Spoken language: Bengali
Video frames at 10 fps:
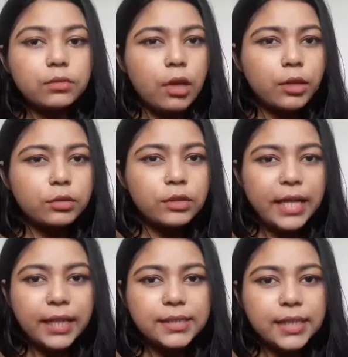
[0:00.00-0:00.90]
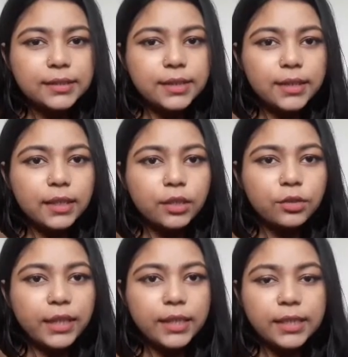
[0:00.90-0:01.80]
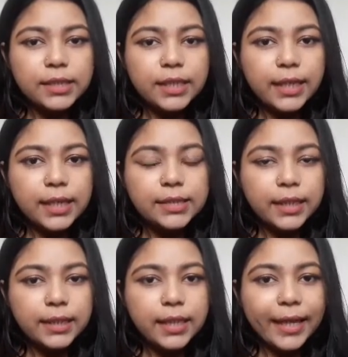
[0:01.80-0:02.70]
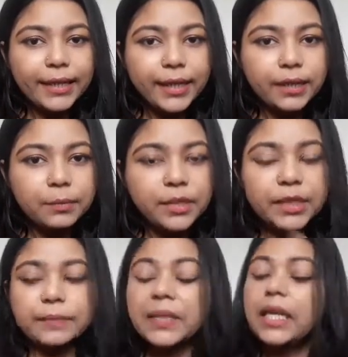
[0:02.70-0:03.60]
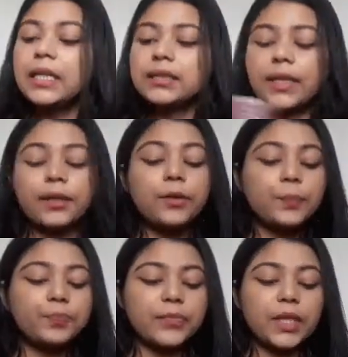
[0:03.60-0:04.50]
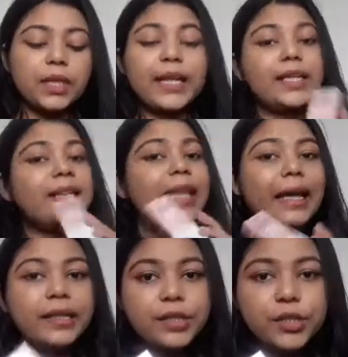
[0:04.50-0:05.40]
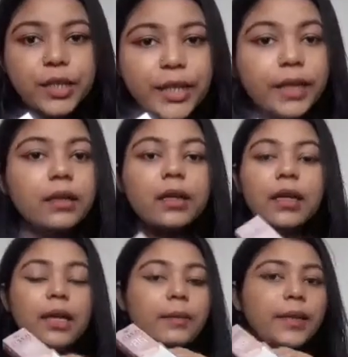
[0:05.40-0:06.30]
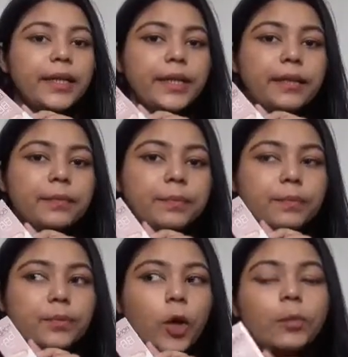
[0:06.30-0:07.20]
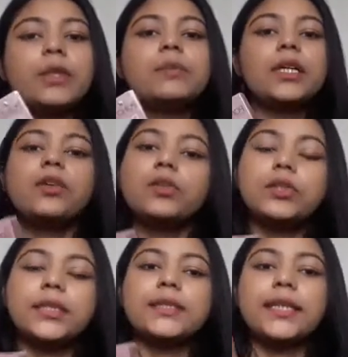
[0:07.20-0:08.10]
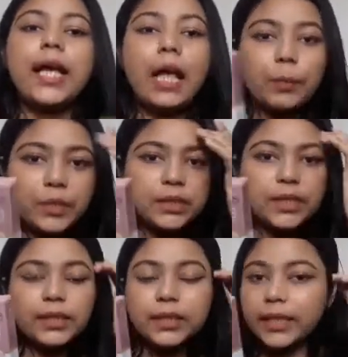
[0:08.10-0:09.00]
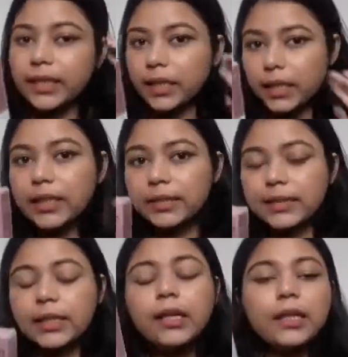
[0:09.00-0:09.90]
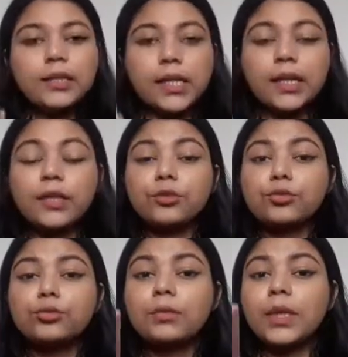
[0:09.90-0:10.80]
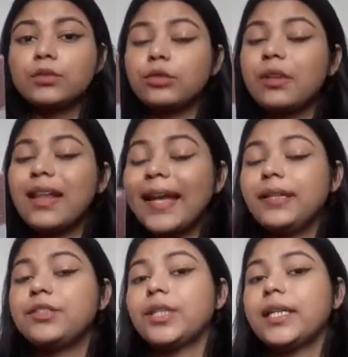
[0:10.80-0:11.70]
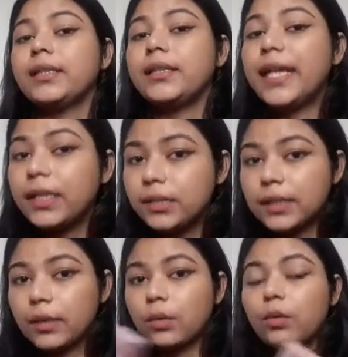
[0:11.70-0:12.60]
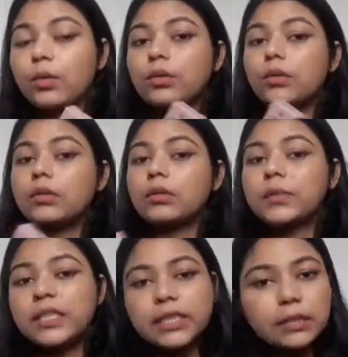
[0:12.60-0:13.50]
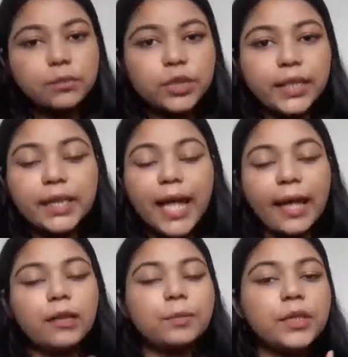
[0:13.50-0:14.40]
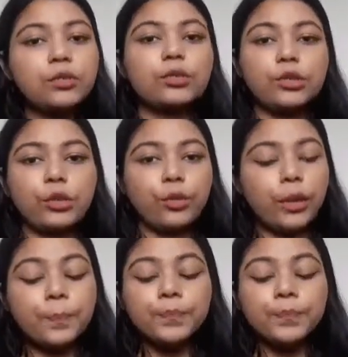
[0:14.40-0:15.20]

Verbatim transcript: হয়তো দেখা যাচ্ছে না কিন্তু এখানে এই যে লেখা আছে একটা লাইট একটা মিডিয়াম যাই হোক এটা লাইট শেড এবারে প্রবলেমটা হচ্ছে যে আমি যেখান থেকে এটা কিনেছি সেখানে শুধুমাত্র লাইট শেডটাই ছিল কোনো মিডিয়াম শেড এক পিসও ছিল না